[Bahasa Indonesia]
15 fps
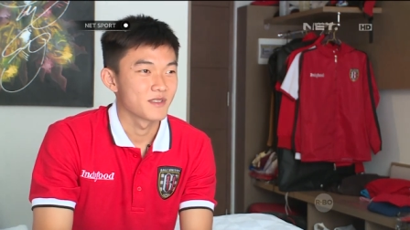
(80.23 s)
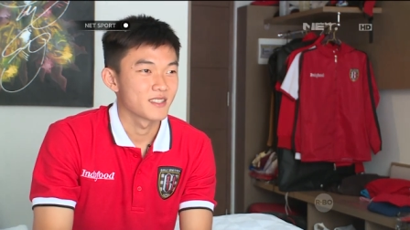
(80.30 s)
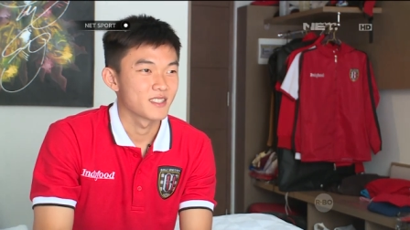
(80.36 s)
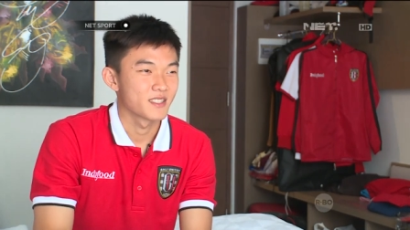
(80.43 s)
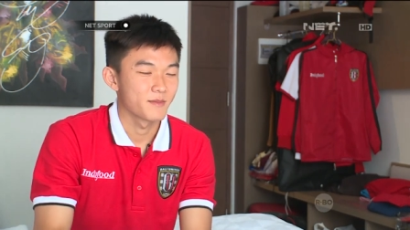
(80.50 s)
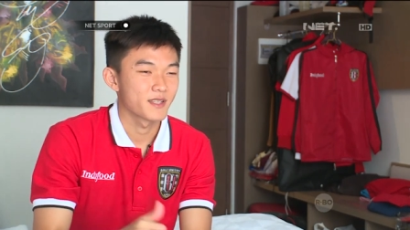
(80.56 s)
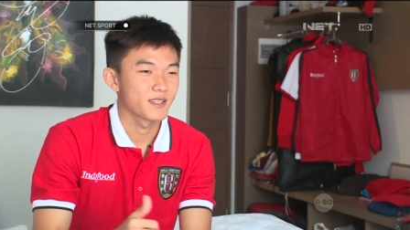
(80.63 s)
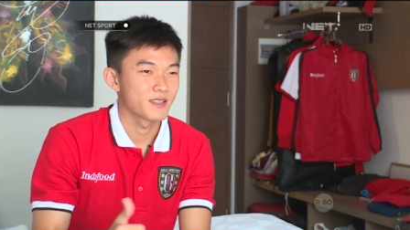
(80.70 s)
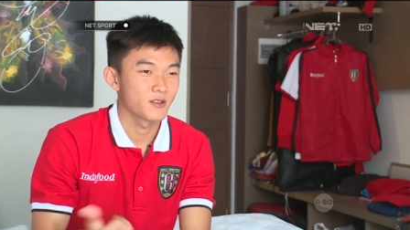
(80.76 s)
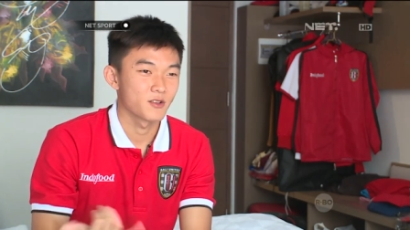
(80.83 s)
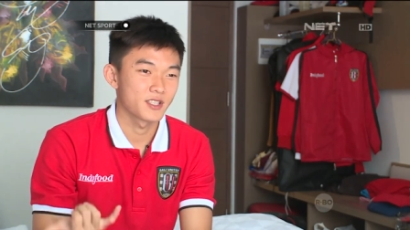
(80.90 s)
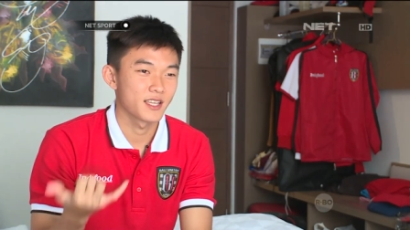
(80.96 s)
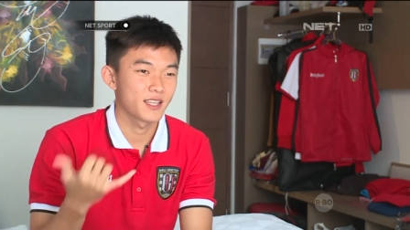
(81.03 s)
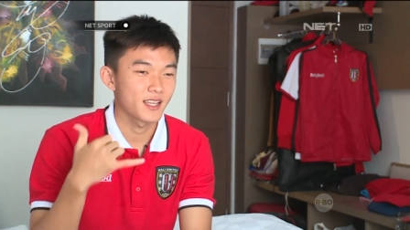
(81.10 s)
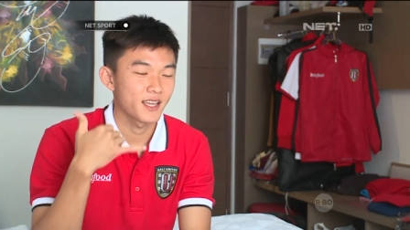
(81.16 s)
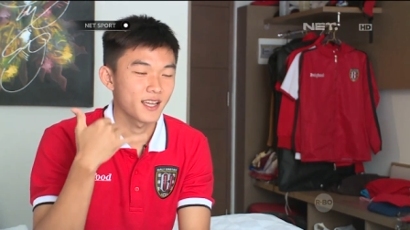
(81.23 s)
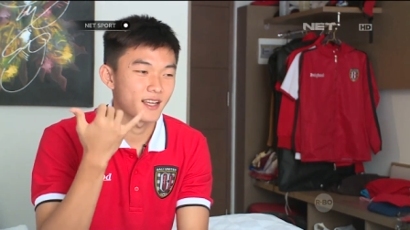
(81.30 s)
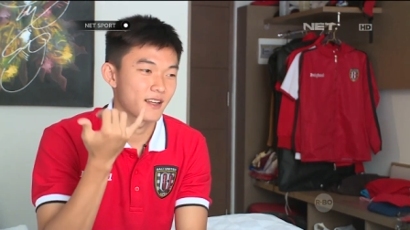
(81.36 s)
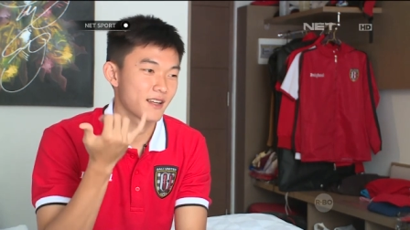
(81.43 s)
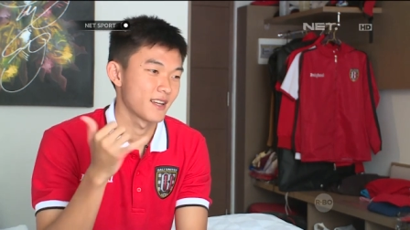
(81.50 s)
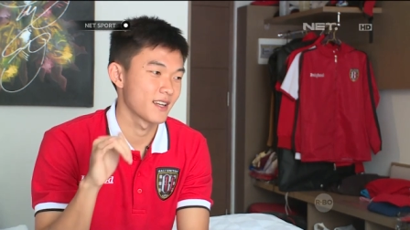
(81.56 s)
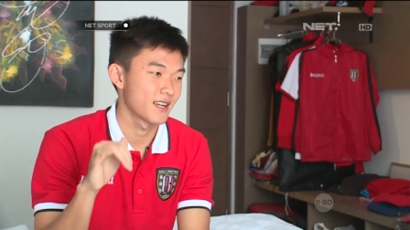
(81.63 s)
Seperti, terus saya tanya
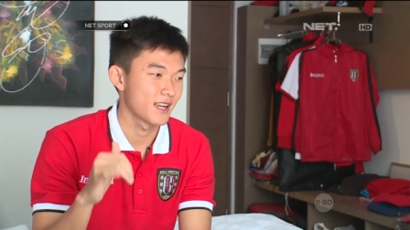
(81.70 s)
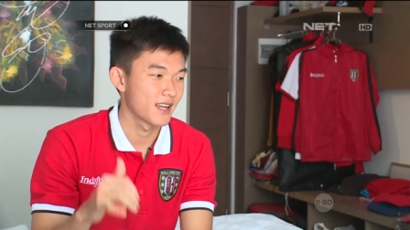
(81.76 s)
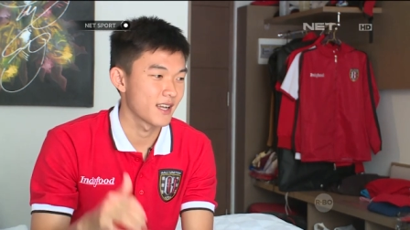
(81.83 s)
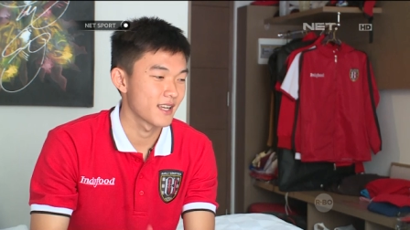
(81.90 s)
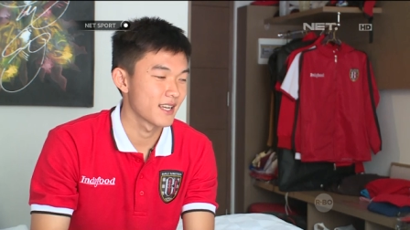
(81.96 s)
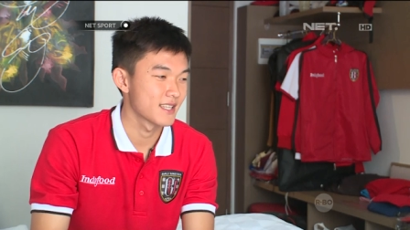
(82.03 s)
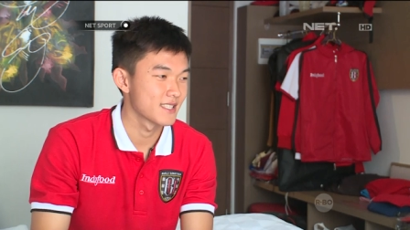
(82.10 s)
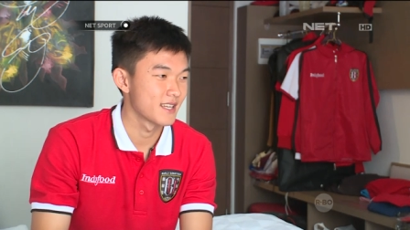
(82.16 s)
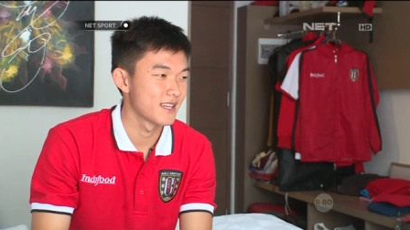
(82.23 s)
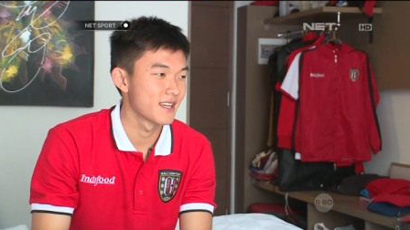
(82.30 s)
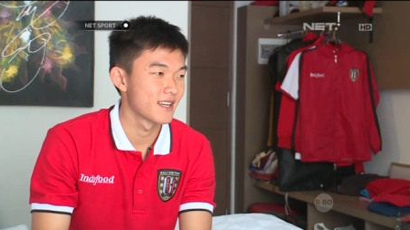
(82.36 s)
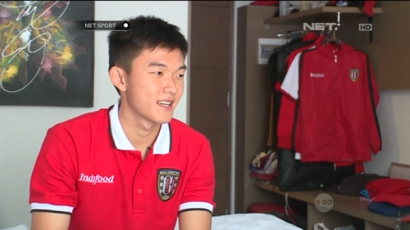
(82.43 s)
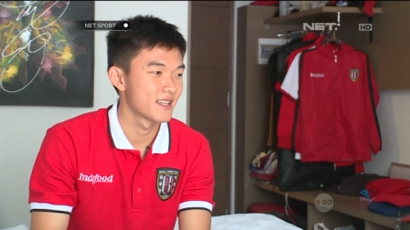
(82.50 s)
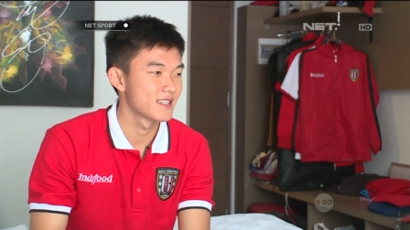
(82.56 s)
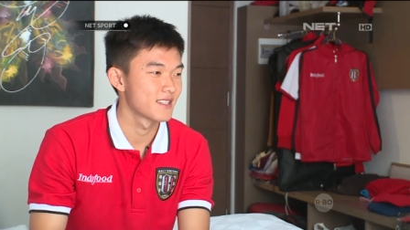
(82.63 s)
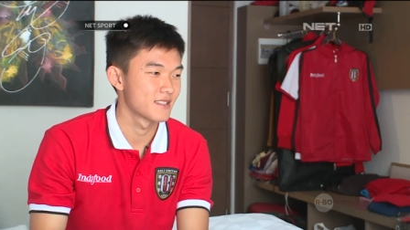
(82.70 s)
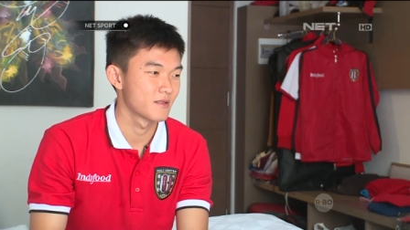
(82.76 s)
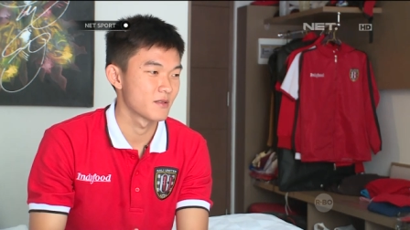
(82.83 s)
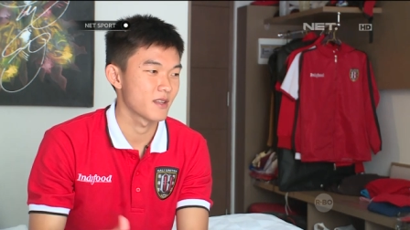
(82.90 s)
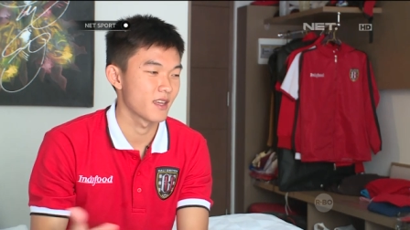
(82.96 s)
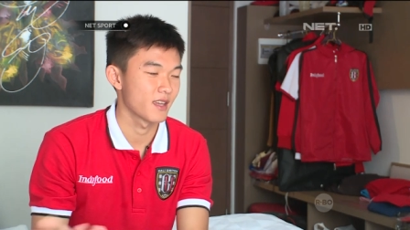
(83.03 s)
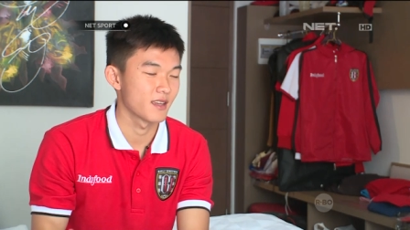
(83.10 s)
ah, kakak-kakak saya,
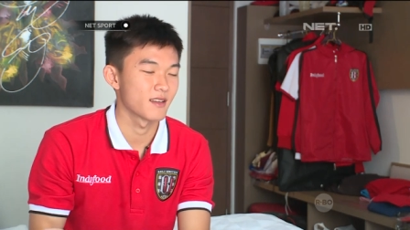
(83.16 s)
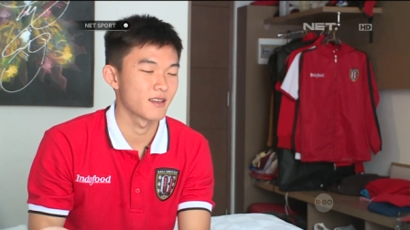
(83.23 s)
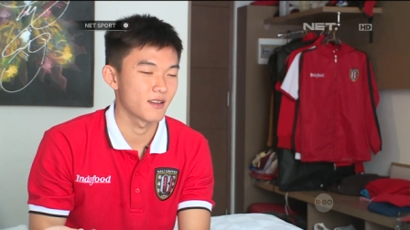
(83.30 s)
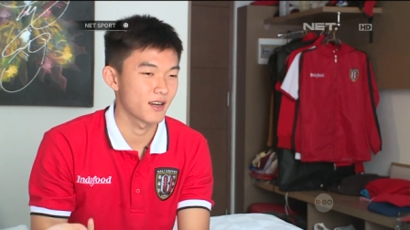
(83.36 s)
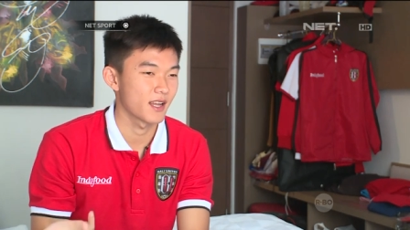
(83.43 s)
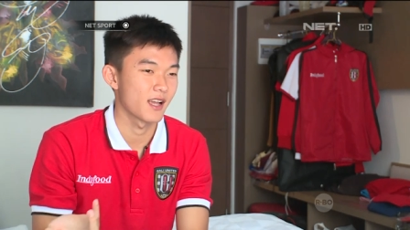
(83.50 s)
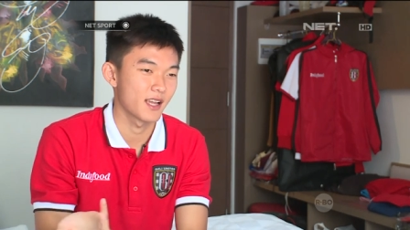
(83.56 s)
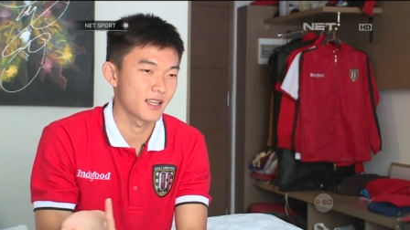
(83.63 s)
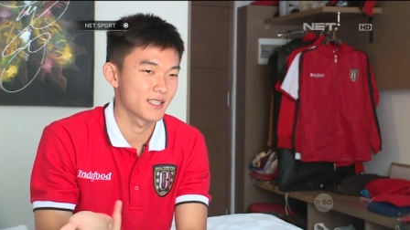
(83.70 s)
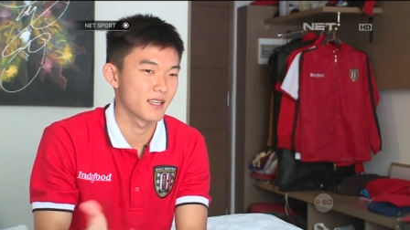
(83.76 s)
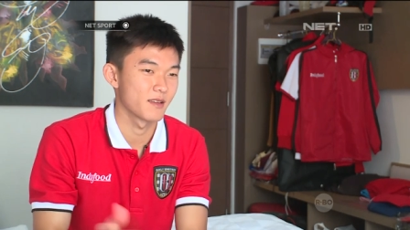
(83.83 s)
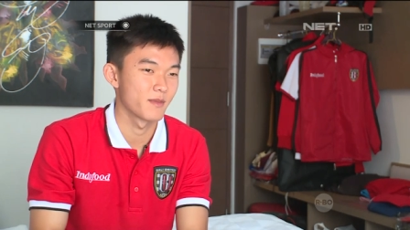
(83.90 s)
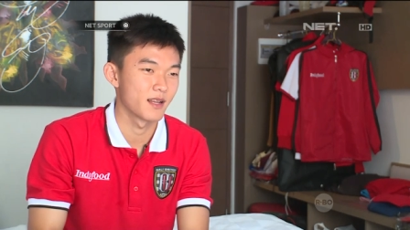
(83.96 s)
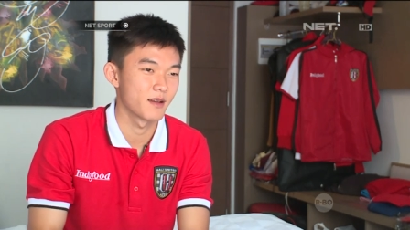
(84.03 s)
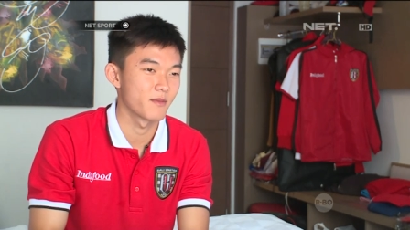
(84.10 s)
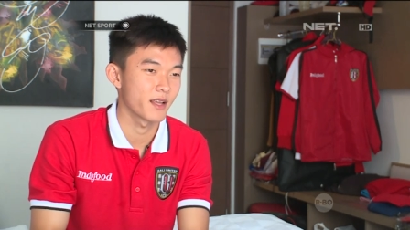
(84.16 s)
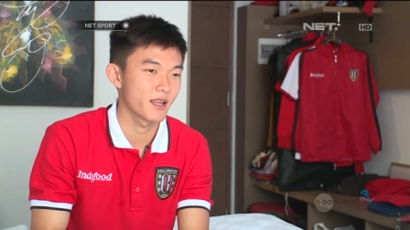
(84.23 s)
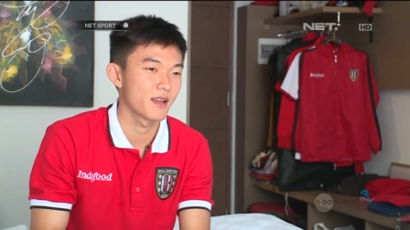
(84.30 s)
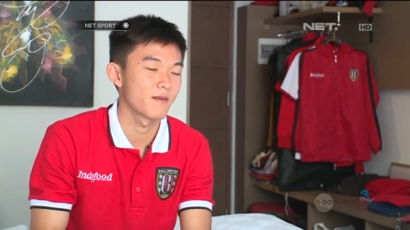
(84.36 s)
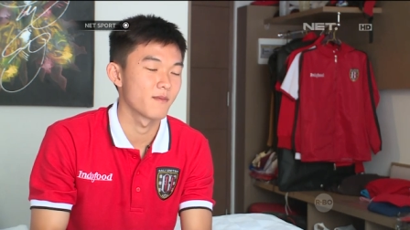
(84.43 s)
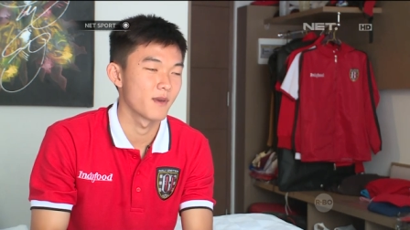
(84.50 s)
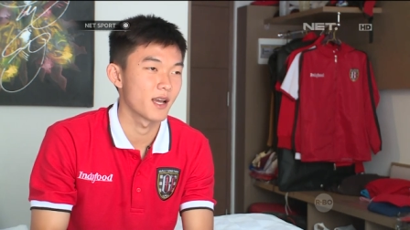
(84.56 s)
kayak kakak saya bilang
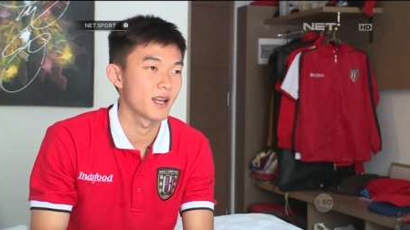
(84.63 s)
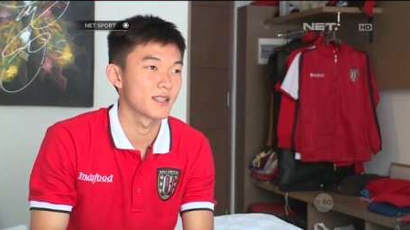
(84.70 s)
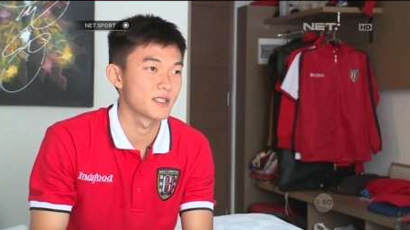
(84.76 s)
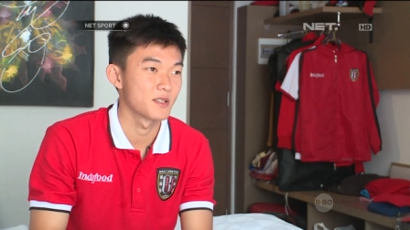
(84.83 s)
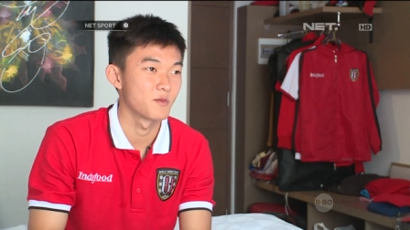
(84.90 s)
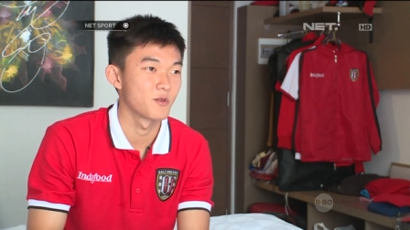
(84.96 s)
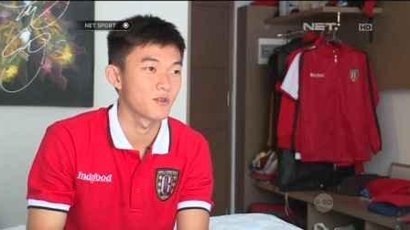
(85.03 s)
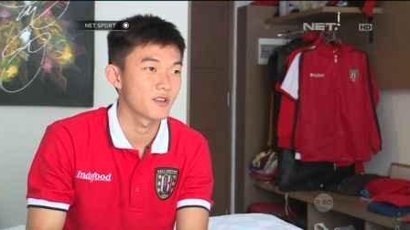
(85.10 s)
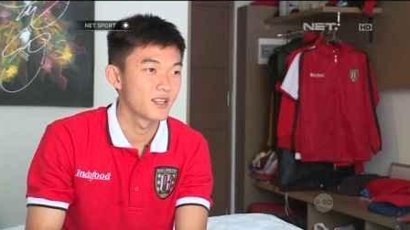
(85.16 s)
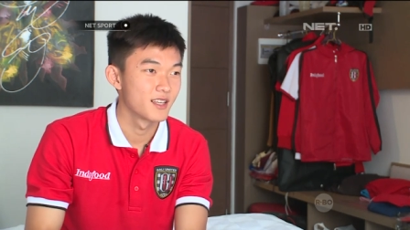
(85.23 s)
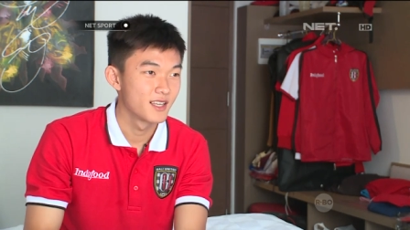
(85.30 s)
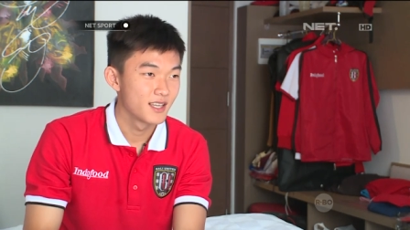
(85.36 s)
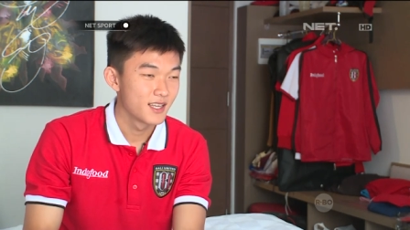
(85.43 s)
mereka bakal sibuk